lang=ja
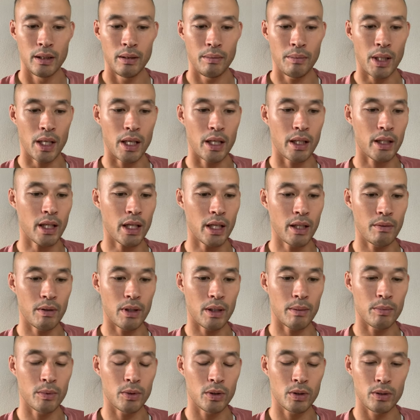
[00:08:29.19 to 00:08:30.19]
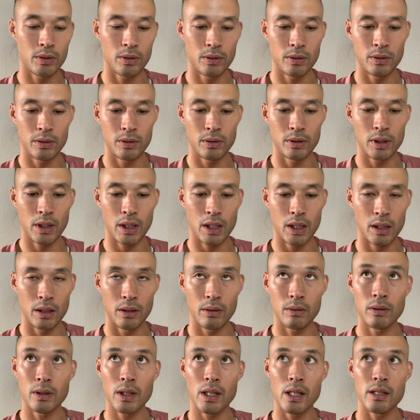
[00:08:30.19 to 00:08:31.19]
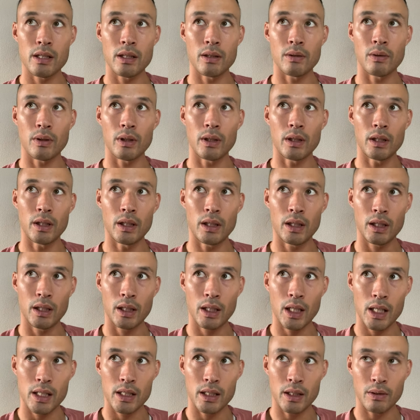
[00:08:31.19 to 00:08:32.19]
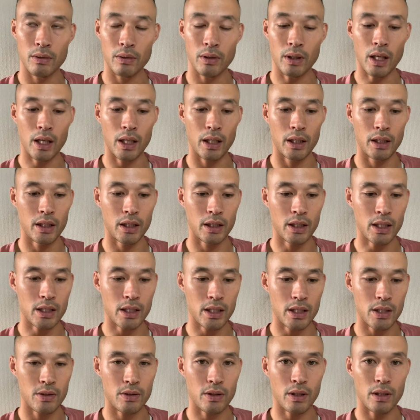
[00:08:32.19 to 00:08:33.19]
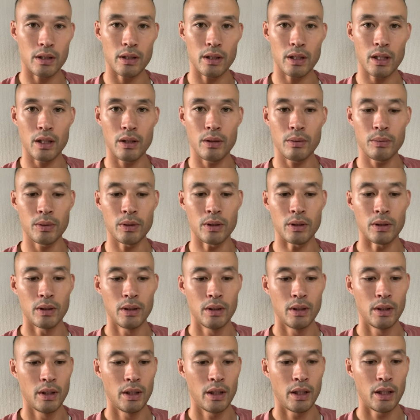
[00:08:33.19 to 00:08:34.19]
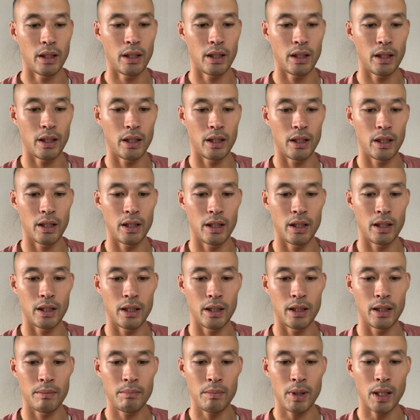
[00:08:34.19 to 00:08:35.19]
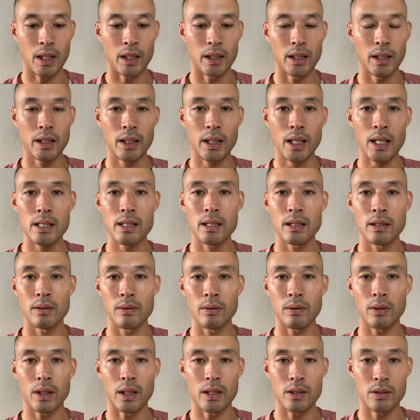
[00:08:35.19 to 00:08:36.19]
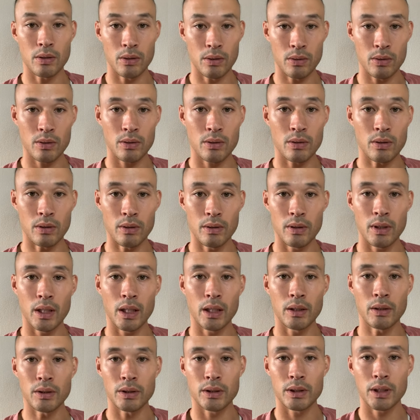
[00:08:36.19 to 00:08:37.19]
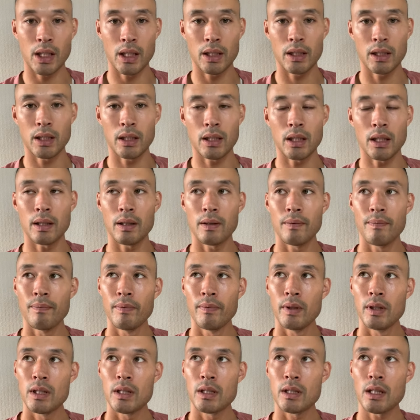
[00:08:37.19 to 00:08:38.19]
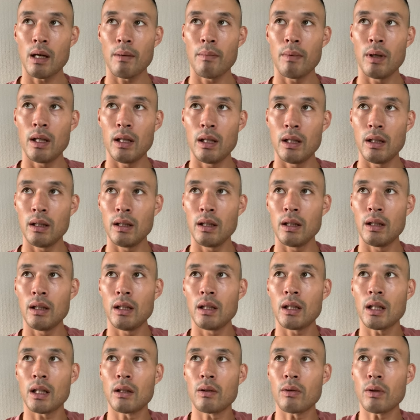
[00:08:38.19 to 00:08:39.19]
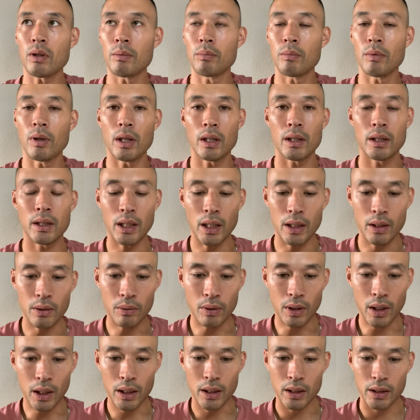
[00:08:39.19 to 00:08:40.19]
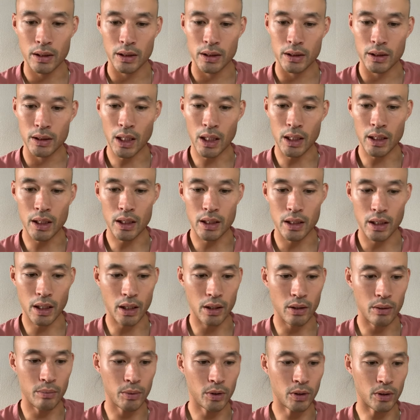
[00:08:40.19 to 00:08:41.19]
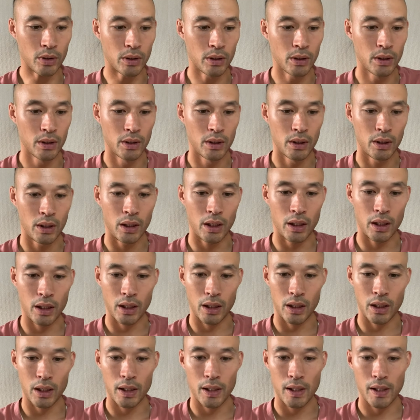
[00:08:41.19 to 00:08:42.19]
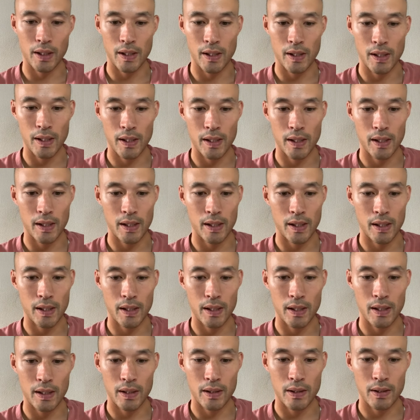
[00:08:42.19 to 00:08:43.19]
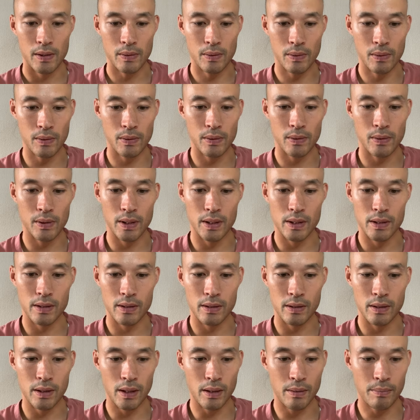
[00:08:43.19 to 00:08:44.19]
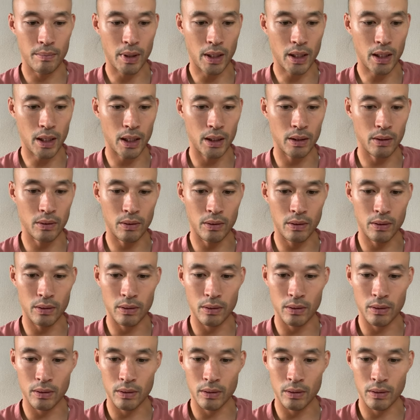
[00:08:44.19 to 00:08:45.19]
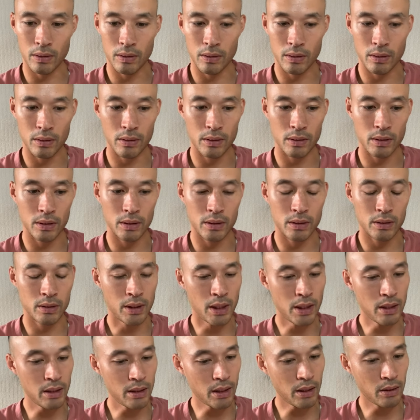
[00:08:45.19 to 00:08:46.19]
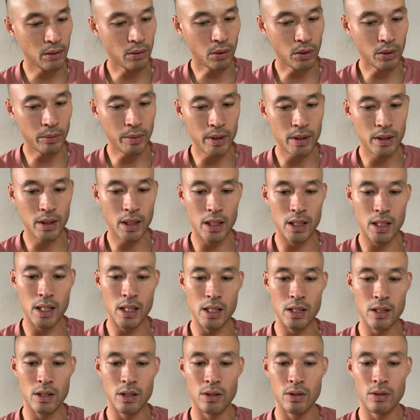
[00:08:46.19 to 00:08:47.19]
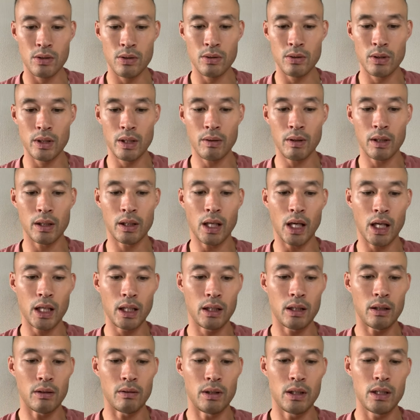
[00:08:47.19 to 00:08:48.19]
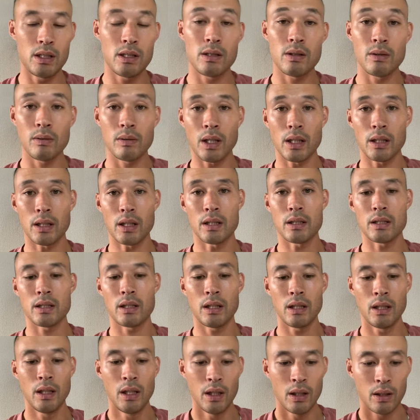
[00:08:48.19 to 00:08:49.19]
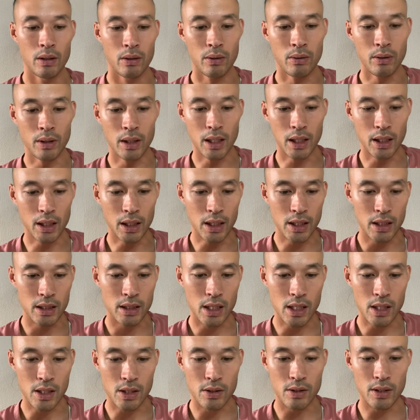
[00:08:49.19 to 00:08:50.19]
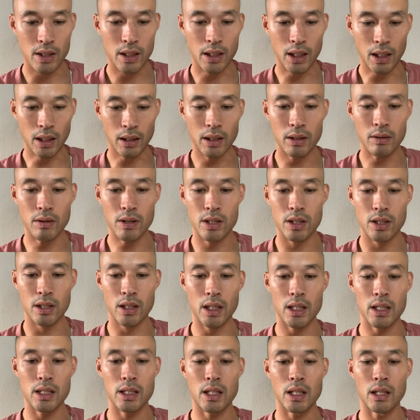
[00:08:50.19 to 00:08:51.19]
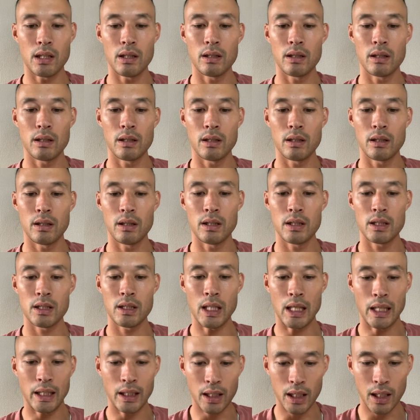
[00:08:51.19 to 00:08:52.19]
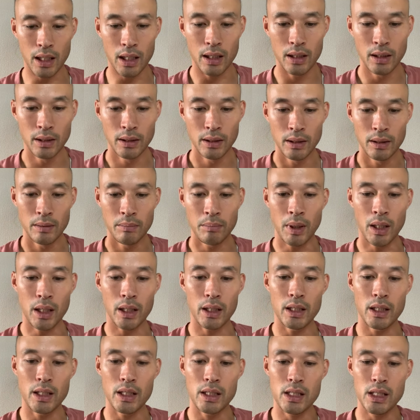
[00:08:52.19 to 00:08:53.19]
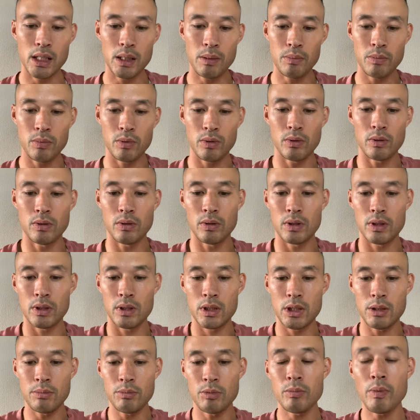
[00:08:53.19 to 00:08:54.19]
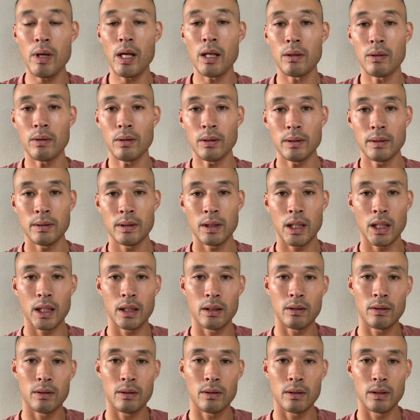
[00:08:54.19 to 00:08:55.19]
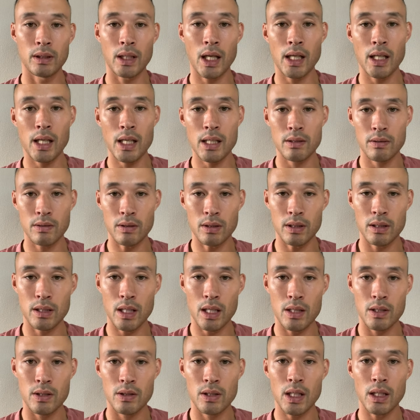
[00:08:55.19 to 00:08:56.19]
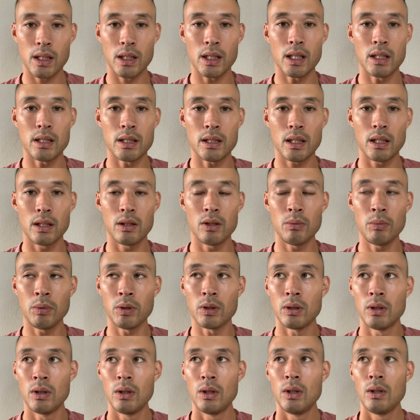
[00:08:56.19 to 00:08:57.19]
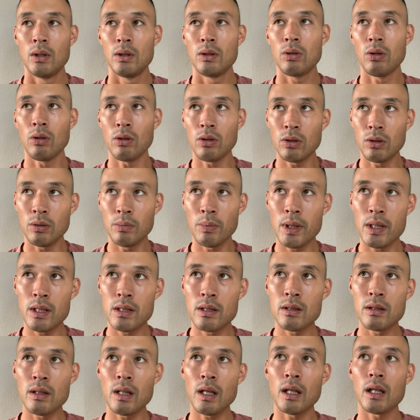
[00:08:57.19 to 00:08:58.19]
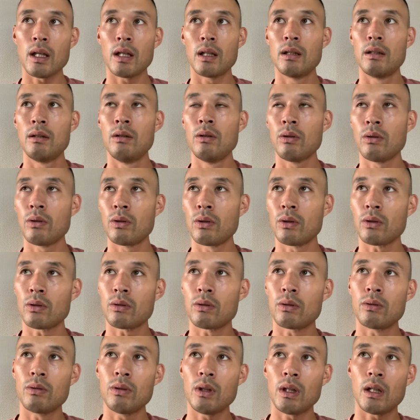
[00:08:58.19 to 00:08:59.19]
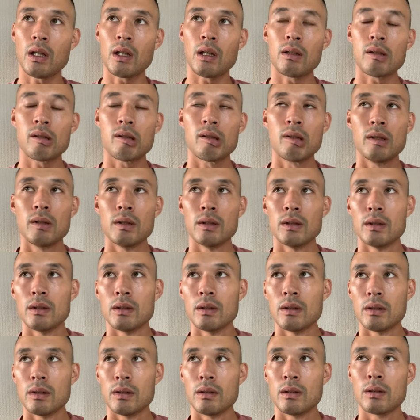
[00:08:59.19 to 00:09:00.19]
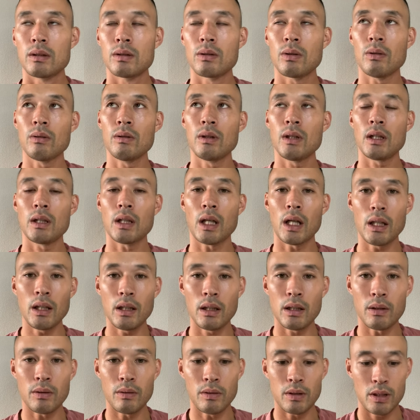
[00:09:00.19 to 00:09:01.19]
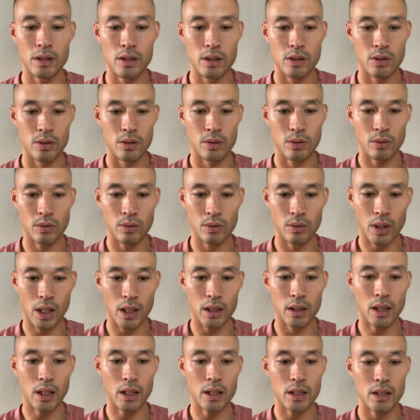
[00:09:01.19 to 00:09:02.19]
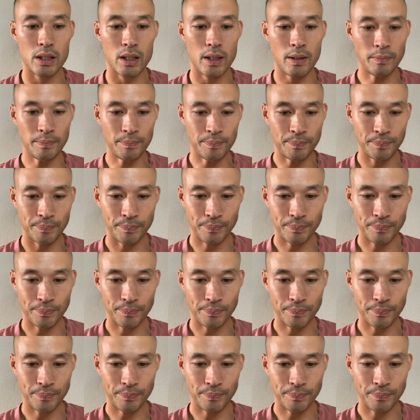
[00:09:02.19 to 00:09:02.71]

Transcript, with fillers: まあ、彼は僕が4回戦の時に1回戦の時に入ってきた選手なんですけれども、えー、まあ、1回戦の時からちょっとちょっと、あの、試合に出て、スタメンで出た時もあったりとかしたんですけれども、えー、そうですね。まあ、あのー、全然特別な選手ではないっていう印象だったんですね。小柄な選手でテクニックはしっかりしてる、していて、まあ、いいチーム、チームメイト、あのー、やりやすい選手だったんですけれども、特別な能力は、そんなないっていう印象だったんですね。